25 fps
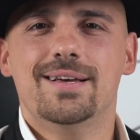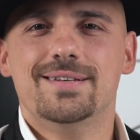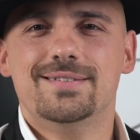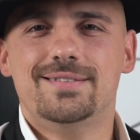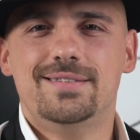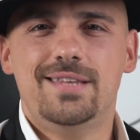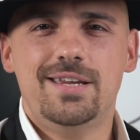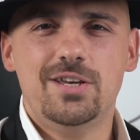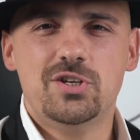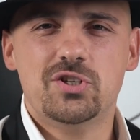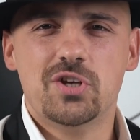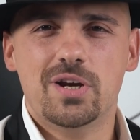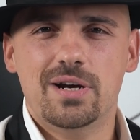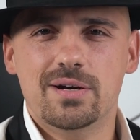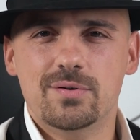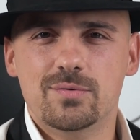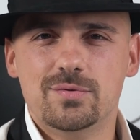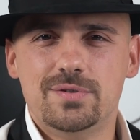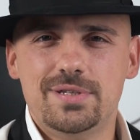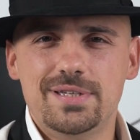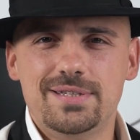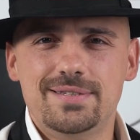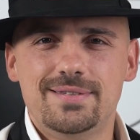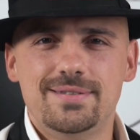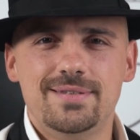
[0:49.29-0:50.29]
Striscia la
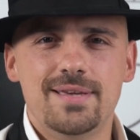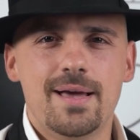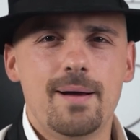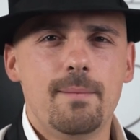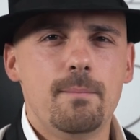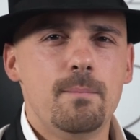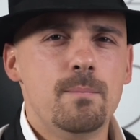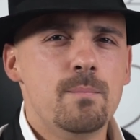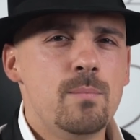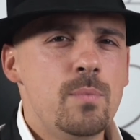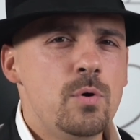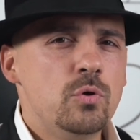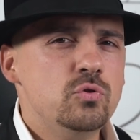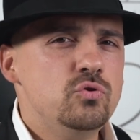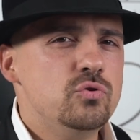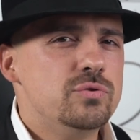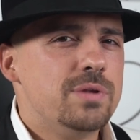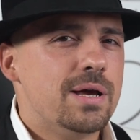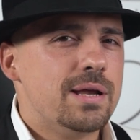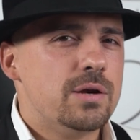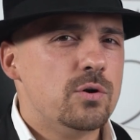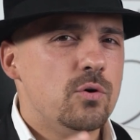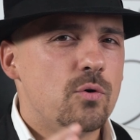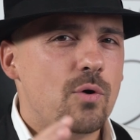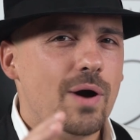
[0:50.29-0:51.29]
Notizia
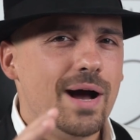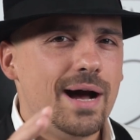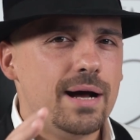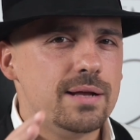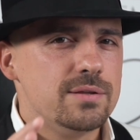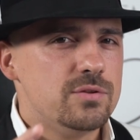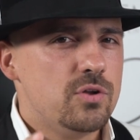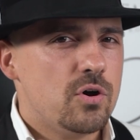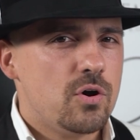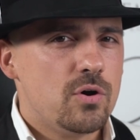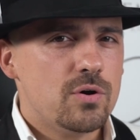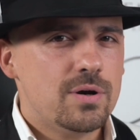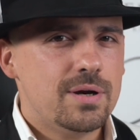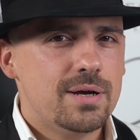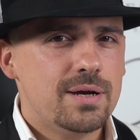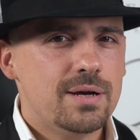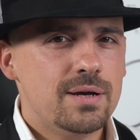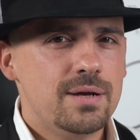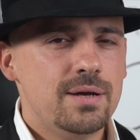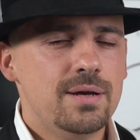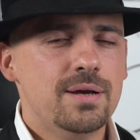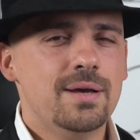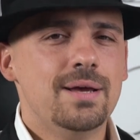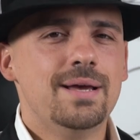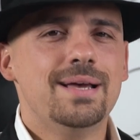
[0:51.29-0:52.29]
montano ad
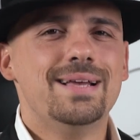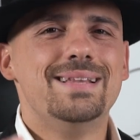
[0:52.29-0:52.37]
hoc